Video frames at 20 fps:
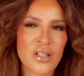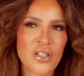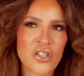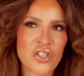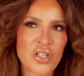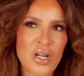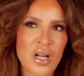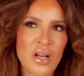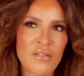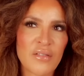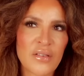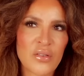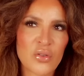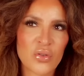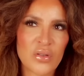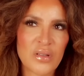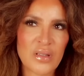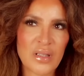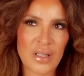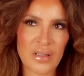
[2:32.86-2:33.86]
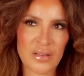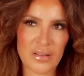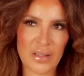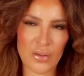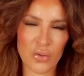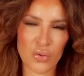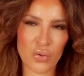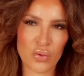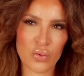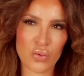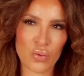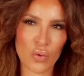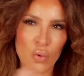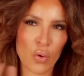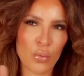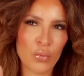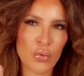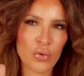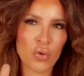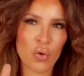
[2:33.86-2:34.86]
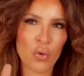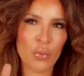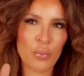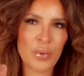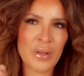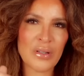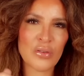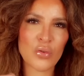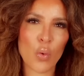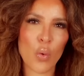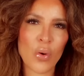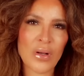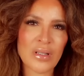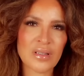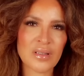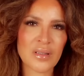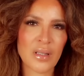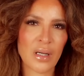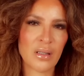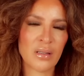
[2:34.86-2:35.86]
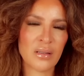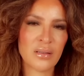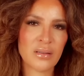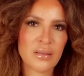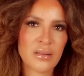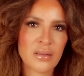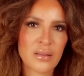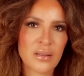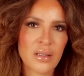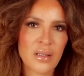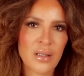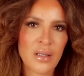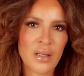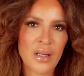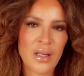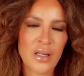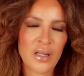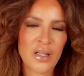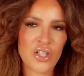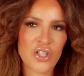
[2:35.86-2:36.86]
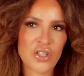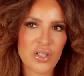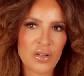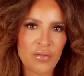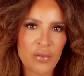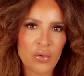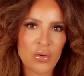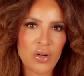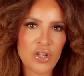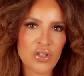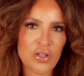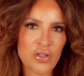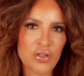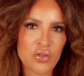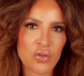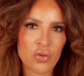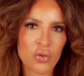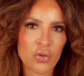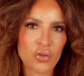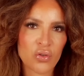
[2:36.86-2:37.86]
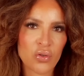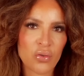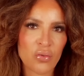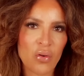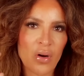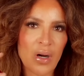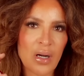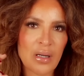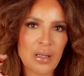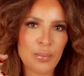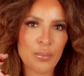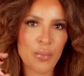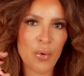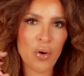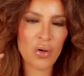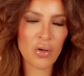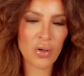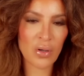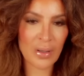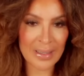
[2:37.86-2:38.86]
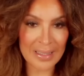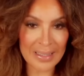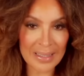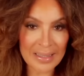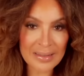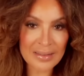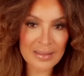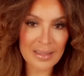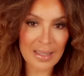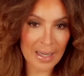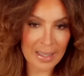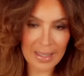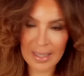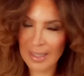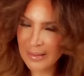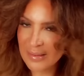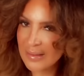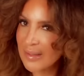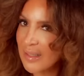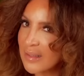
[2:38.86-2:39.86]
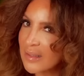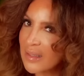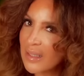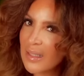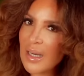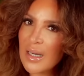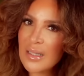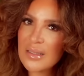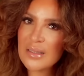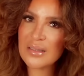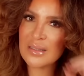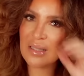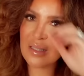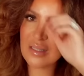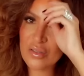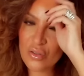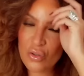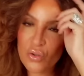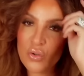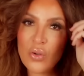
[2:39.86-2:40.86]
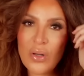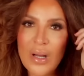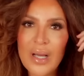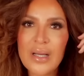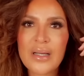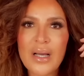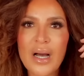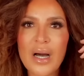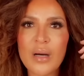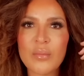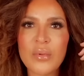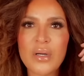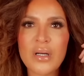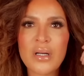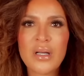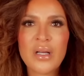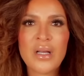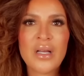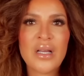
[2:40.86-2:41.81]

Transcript: J'ai envie de dire, sans trop me tromper, Trois ans. Et j'avais eu la chance de recevoir à l'époque la quasi-intégralité de la gamme.